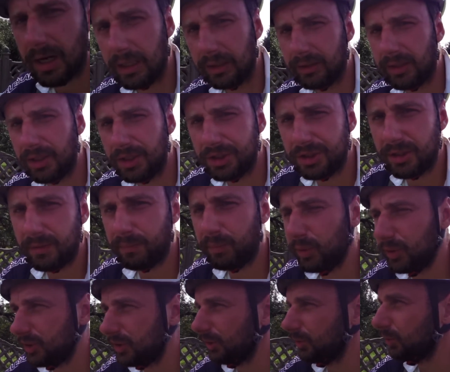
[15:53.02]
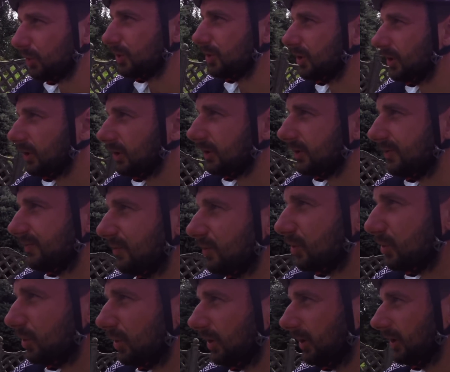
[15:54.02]
Отлично, после дождика
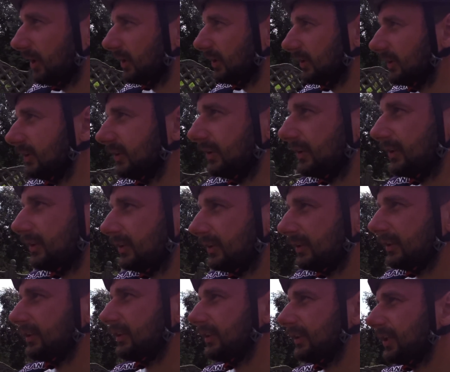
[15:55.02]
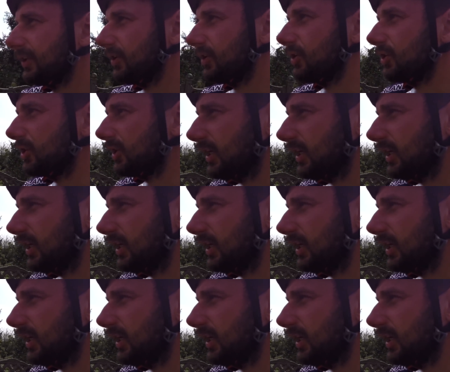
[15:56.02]
свежо, не